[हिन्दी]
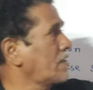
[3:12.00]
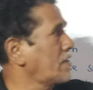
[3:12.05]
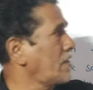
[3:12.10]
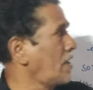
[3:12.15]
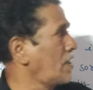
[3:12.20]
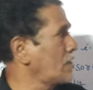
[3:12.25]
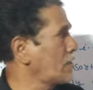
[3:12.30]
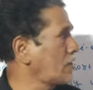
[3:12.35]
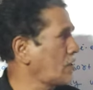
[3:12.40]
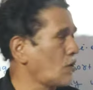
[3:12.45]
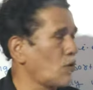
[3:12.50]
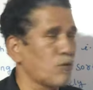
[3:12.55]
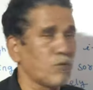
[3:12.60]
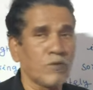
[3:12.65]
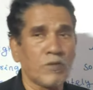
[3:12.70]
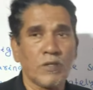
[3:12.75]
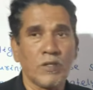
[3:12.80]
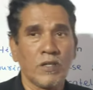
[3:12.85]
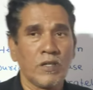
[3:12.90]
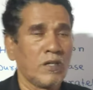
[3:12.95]
चालीस
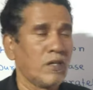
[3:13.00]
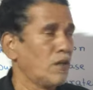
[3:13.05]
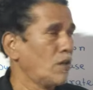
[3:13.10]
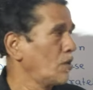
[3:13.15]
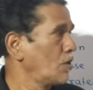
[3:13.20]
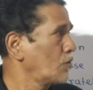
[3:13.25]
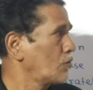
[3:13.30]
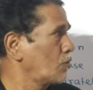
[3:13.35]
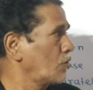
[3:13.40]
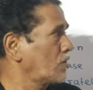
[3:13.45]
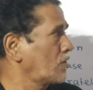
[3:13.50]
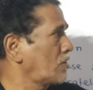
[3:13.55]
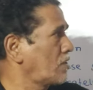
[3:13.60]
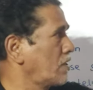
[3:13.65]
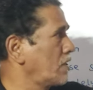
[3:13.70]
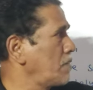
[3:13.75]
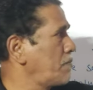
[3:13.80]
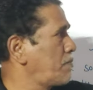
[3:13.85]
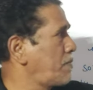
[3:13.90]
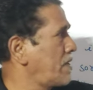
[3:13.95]
काउंट तो
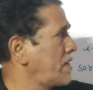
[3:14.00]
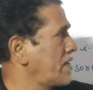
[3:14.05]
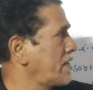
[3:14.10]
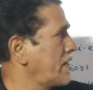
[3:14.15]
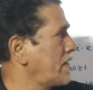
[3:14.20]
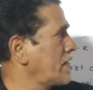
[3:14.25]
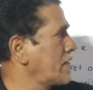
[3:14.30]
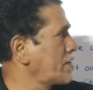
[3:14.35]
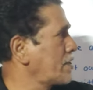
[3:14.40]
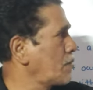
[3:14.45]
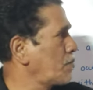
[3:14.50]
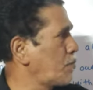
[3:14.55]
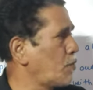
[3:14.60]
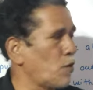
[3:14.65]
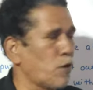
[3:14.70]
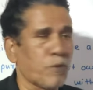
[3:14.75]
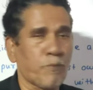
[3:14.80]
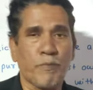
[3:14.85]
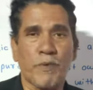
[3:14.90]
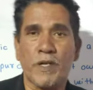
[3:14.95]
थ्री पॉइंट एट से
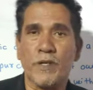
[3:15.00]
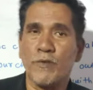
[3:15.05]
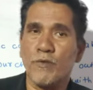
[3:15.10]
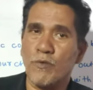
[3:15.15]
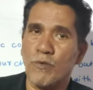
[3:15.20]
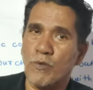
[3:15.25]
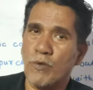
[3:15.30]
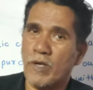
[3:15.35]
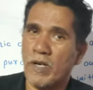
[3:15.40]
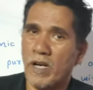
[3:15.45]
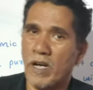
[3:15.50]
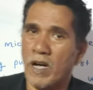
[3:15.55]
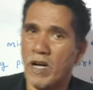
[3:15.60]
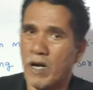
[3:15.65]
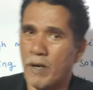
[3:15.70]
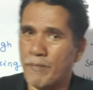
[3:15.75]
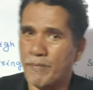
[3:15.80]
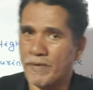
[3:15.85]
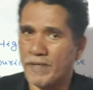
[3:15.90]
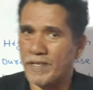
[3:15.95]
फोर पॉइंट टू का
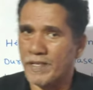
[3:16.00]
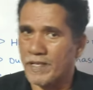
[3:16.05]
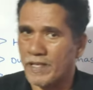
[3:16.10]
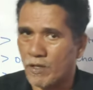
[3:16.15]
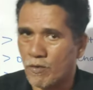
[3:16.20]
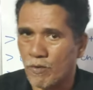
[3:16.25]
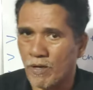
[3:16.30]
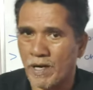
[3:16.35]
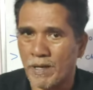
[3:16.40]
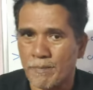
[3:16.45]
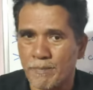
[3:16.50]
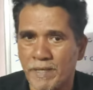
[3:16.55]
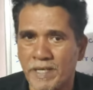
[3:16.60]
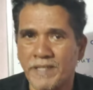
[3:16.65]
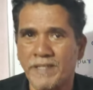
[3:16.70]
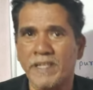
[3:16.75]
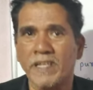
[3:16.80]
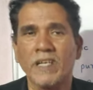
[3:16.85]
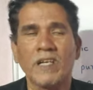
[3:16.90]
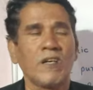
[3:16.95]
आपकी
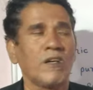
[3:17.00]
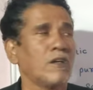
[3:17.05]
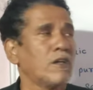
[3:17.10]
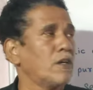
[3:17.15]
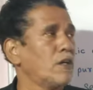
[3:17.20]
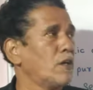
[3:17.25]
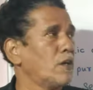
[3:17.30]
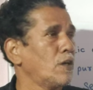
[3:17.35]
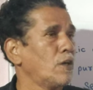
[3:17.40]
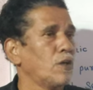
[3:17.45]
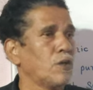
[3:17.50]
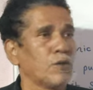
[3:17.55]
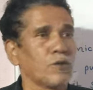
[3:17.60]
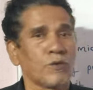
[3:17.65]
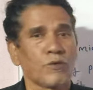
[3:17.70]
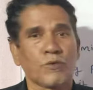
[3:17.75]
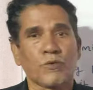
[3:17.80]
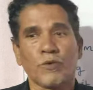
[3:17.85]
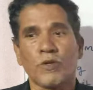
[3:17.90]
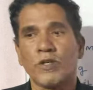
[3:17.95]
रिक्वायरमेंट है
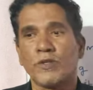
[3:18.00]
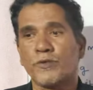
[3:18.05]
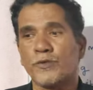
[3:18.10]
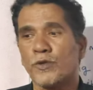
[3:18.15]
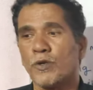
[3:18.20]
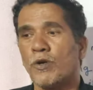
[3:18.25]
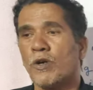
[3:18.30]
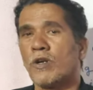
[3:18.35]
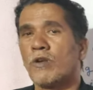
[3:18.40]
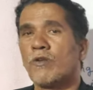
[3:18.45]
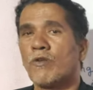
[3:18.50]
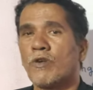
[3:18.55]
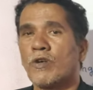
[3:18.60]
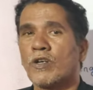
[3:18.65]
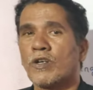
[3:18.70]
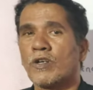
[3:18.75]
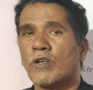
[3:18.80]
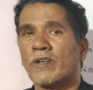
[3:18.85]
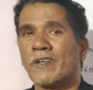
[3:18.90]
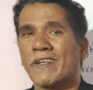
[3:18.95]
तो जो
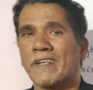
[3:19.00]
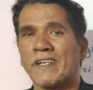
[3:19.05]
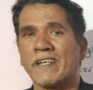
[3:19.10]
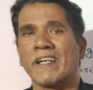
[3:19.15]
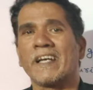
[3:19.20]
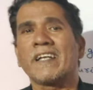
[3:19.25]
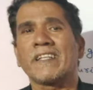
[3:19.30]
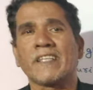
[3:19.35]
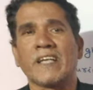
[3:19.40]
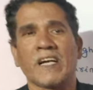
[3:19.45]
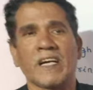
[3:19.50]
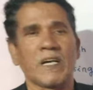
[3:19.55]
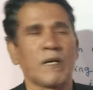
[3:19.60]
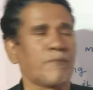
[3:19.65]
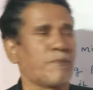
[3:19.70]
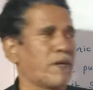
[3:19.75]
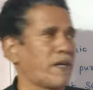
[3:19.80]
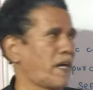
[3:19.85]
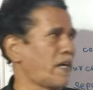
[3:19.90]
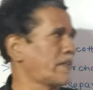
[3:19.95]
लोग ग्रे धागा
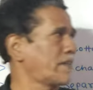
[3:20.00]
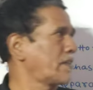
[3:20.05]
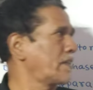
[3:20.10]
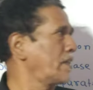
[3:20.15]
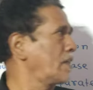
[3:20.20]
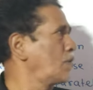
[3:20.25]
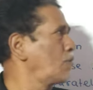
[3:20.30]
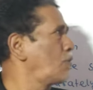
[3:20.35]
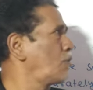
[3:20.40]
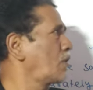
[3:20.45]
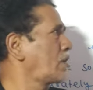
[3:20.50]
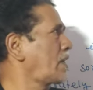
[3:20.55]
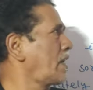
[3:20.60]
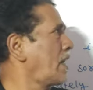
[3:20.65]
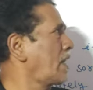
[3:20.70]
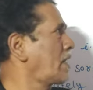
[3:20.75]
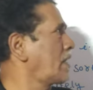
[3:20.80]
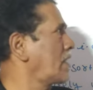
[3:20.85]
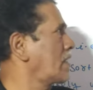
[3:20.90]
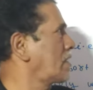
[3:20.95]
बढ़ाते हैं वो
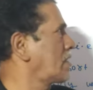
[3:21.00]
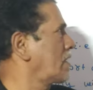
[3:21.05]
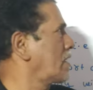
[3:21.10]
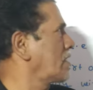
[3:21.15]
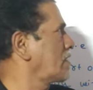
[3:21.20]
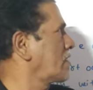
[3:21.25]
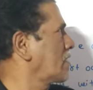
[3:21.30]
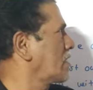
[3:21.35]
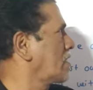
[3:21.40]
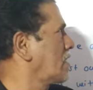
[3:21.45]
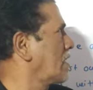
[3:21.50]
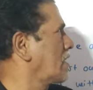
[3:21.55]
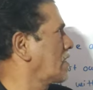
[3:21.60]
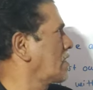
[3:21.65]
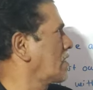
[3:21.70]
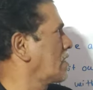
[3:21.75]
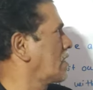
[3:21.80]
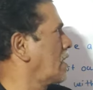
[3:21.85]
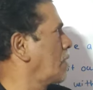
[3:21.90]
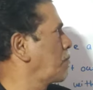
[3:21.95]
क्या करते हैं सीधा
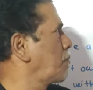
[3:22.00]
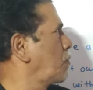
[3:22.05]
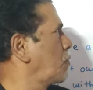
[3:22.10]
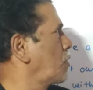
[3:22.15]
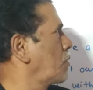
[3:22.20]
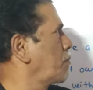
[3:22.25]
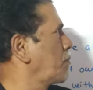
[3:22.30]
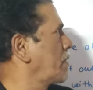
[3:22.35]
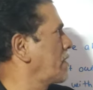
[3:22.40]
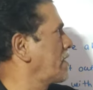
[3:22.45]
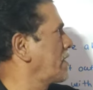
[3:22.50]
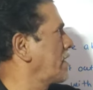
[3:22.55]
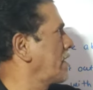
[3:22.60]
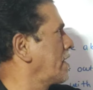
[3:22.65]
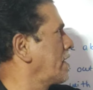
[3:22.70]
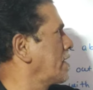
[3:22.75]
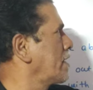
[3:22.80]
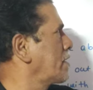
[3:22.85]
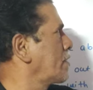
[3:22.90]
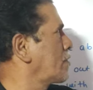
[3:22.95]
सीधा फोर पॉइंट
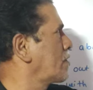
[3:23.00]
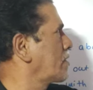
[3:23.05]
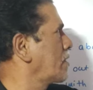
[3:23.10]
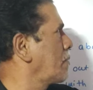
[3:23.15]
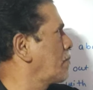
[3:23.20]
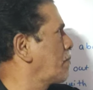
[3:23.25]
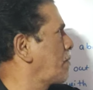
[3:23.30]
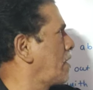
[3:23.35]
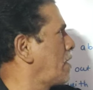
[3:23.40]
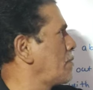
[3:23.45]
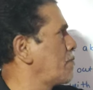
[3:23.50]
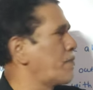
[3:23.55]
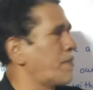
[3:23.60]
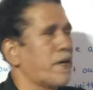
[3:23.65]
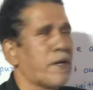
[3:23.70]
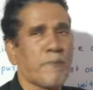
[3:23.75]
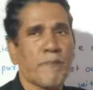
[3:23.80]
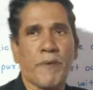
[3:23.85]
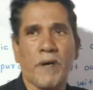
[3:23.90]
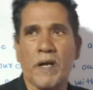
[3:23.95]
एट से फाइव
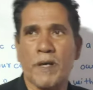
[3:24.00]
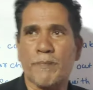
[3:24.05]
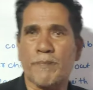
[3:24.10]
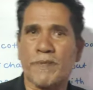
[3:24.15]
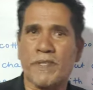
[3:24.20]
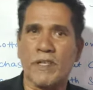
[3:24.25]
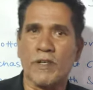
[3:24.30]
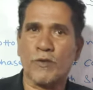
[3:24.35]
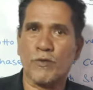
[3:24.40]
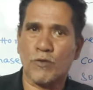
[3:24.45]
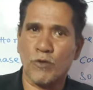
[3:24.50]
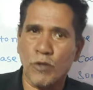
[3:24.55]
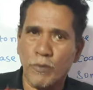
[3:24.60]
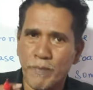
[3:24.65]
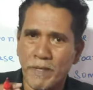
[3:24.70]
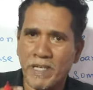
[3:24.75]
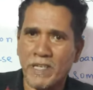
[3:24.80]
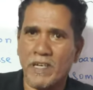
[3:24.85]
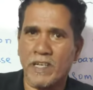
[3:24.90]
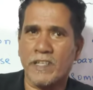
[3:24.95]
पॉइंट फाइव तक जो
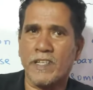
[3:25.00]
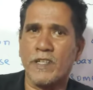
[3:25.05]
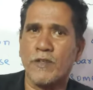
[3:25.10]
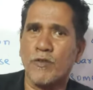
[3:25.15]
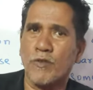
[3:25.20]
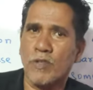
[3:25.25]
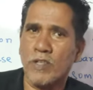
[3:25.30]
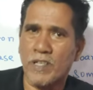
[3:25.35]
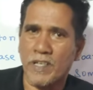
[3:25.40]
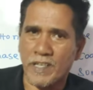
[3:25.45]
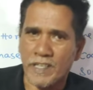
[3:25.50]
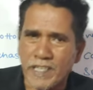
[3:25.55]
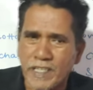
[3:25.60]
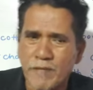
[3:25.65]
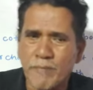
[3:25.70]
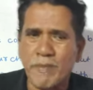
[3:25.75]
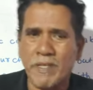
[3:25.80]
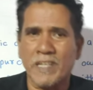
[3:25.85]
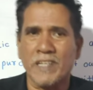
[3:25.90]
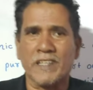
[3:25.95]
भी कटन वो
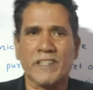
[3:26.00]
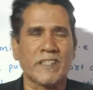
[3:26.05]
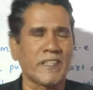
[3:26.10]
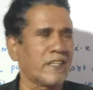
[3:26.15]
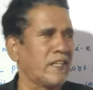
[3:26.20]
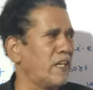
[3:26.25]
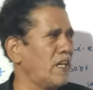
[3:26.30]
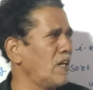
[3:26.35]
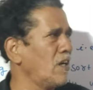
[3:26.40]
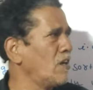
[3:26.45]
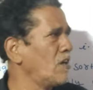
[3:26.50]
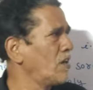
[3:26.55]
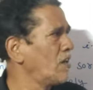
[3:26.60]
खरीद भी लेते हैं